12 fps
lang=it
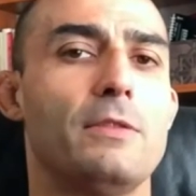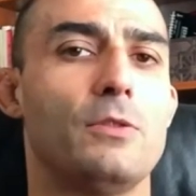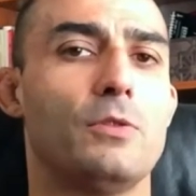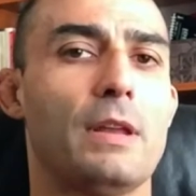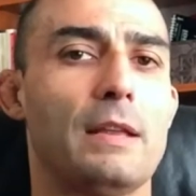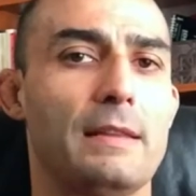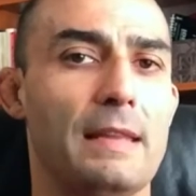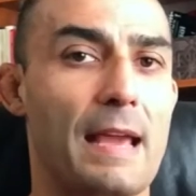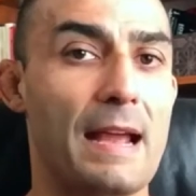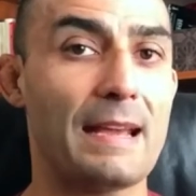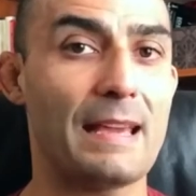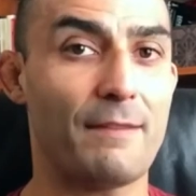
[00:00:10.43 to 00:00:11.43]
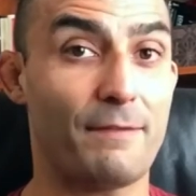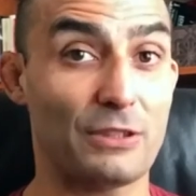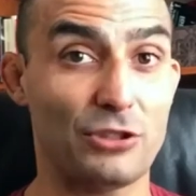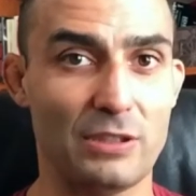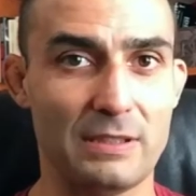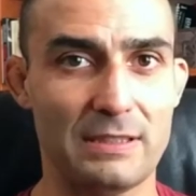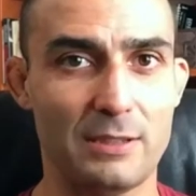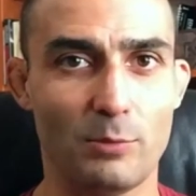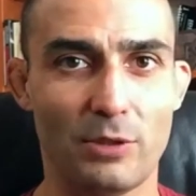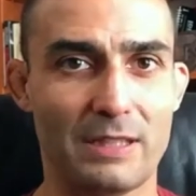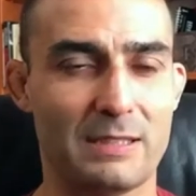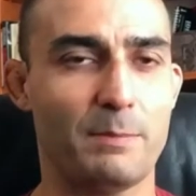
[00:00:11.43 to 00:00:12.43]
non è neanche
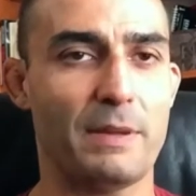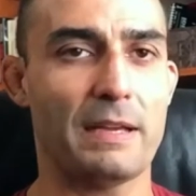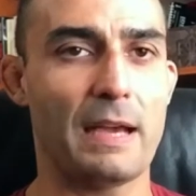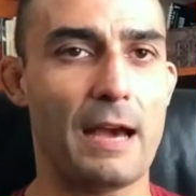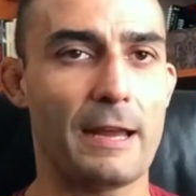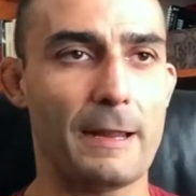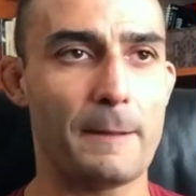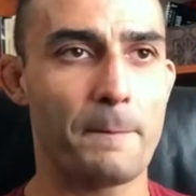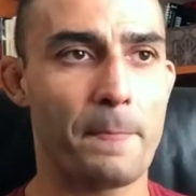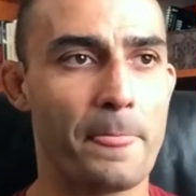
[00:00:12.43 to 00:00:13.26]
facilissimo da spiegare.